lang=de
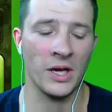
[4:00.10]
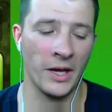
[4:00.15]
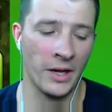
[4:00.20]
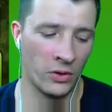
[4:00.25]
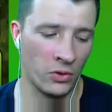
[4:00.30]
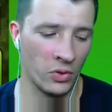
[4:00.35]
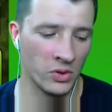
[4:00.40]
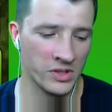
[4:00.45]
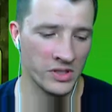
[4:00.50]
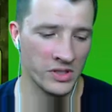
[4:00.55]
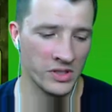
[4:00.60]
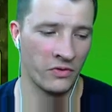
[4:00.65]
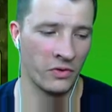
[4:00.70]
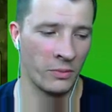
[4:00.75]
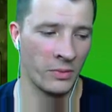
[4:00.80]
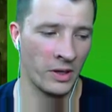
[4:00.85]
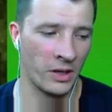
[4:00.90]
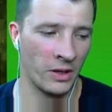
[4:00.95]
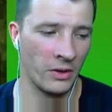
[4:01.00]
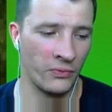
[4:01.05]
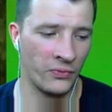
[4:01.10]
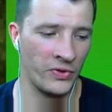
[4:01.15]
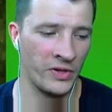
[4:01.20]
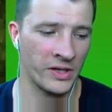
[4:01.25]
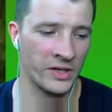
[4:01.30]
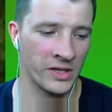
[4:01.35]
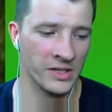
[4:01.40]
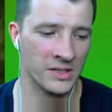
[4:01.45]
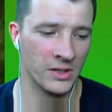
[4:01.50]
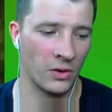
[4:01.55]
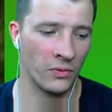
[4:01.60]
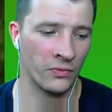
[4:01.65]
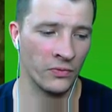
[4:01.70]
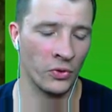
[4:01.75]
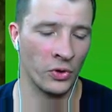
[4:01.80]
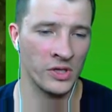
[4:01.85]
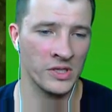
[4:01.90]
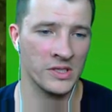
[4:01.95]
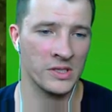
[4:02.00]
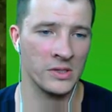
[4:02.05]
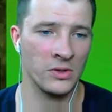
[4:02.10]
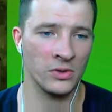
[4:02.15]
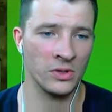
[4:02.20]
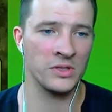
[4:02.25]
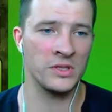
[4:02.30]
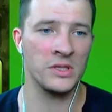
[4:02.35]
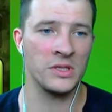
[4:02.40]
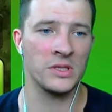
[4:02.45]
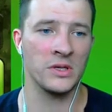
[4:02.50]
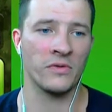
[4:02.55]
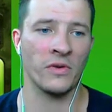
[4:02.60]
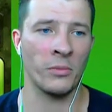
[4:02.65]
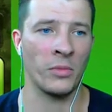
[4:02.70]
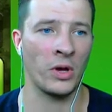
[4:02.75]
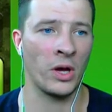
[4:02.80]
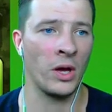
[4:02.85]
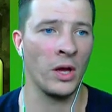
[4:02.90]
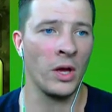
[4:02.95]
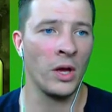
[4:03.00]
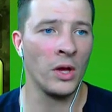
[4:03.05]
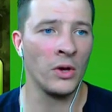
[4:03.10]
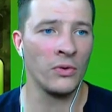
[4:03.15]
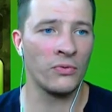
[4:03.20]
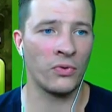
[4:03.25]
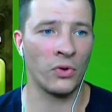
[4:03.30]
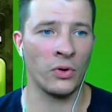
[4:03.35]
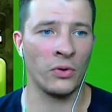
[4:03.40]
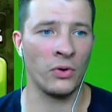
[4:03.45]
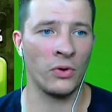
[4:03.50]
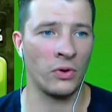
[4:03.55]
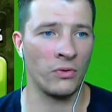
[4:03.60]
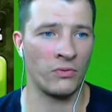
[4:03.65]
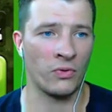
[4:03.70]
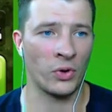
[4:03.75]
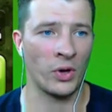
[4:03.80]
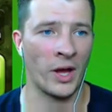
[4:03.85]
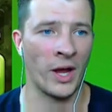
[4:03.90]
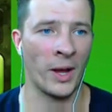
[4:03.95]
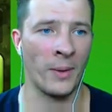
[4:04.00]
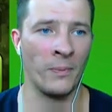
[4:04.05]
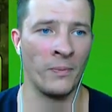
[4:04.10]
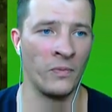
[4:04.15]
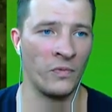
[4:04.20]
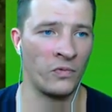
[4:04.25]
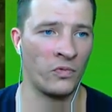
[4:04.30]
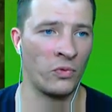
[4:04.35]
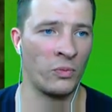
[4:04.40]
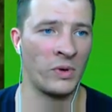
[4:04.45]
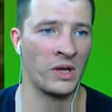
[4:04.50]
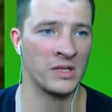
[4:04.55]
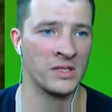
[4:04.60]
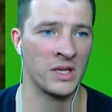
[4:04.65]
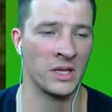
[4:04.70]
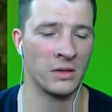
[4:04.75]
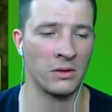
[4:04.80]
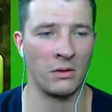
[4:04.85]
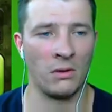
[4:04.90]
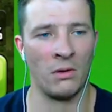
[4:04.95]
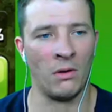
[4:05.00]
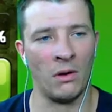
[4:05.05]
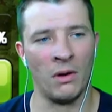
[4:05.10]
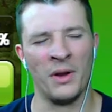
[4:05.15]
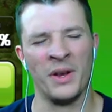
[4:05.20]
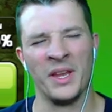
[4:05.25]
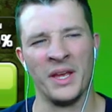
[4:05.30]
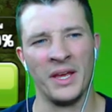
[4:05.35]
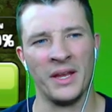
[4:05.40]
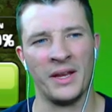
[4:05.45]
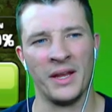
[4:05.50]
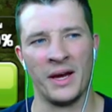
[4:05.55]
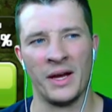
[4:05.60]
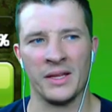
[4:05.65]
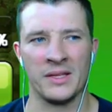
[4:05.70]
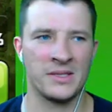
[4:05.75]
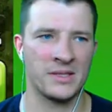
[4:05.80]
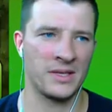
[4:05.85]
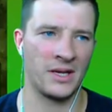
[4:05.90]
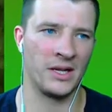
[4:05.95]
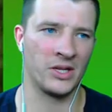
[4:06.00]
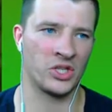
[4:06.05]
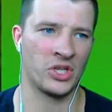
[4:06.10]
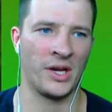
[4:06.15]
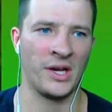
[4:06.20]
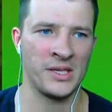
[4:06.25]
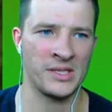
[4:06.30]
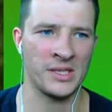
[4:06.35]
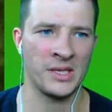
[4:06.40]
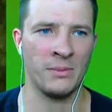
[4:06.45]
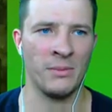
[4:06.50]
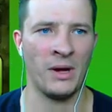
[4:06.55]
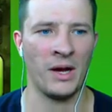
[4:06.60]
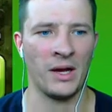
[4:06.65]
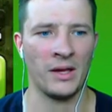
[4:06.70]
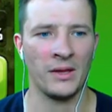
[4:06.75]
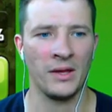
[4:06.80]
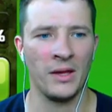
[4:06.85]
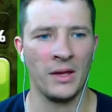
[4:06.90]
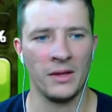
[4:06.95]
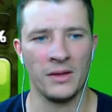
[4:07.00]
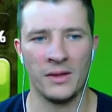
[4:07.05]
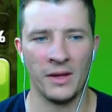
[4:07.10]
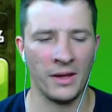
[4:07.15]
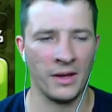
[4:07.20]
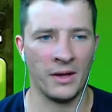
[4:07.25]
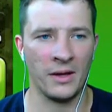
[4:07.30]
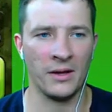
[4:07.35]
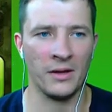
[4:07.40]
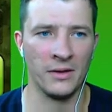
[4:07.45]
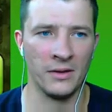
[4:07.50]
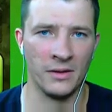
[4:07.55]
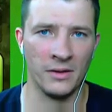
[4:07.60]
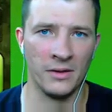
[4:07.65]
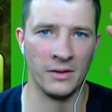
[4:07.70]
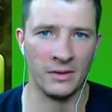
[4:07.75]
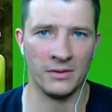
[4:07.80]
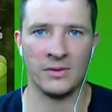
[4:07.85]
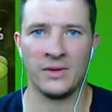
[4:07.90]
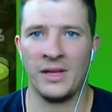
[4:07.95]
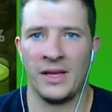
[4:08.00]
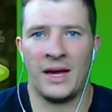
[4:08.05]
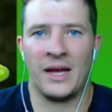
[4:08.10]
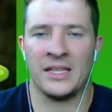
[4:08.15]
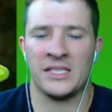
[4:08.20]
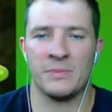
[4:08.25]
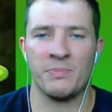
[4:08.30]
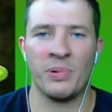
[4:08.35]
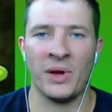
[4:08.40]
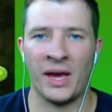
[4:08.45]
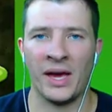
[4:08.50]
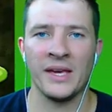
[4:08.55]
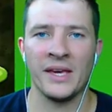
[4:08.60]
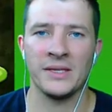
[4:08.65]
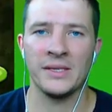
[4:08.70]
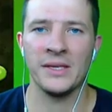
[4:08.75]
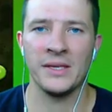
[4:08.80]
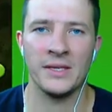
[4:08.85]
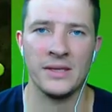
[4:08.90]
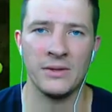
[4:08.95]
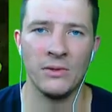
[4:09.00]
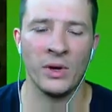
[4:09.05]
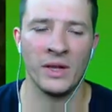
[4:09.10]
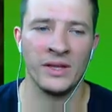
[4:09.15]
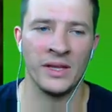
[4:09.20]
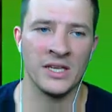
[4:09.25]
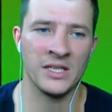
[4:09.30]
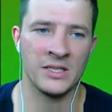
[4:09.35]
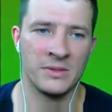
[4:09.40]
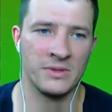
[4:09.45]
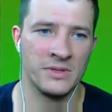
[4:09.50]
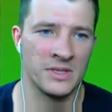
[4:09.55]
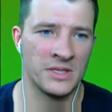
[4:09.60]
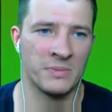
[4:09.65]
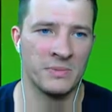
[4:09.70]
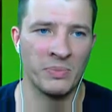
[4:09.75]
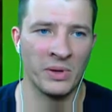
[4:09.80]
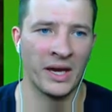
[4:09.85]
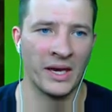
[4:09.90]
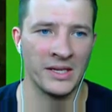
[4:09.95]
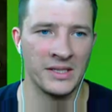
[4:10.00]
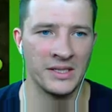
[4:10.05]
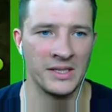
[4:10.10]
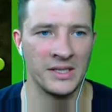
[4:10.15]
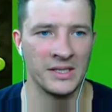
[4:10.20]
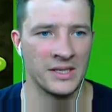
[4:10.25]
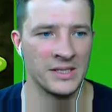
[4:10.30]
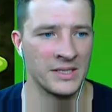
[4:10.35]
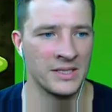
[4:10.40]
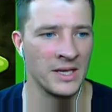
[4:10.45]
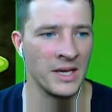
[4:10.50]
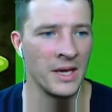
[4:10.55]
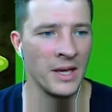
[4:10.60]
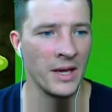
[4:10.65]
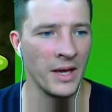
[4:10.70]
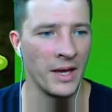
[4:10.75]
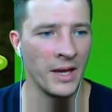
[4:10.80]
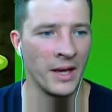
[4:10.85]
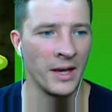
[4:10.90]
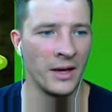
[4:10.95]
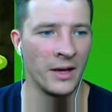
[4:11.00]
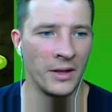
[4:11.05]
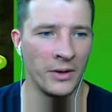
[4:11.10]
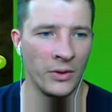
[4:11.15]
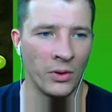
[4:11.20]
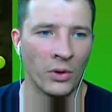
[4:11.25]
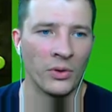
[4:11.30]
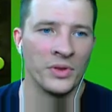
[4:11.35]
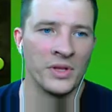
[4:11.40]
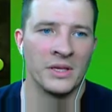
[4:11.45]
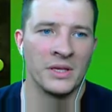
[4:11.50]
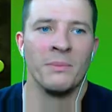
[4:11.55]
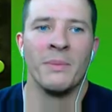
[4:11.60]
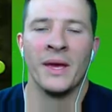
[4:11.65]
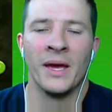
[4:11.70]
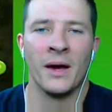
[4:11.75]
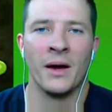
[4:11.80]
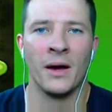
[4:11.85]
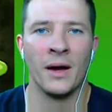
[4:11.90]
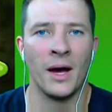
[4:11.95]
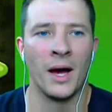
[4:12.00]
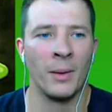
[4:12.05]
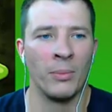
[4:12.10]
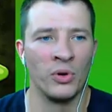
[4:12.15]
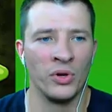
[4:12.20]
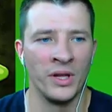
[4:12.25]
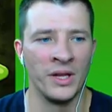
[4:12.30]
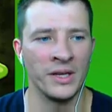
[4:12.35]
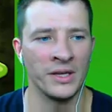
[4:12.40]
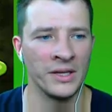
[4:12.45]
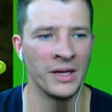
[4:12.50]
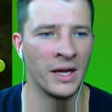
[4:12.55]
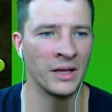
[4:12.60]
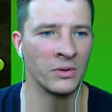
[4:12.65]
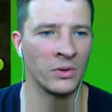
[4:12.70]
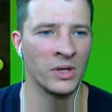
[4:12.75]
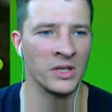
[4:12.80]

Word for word: geil, guckst du einfach mal, filterst du auf Neueste und dann siehst du auf einmal von, von einem, wo man sagt, oh nee, der hat's total scheiße gemacht, der, äh, der hat es berechtigt oder der ist das berechtigt, dass er noch nicht mehr Abonnenten hat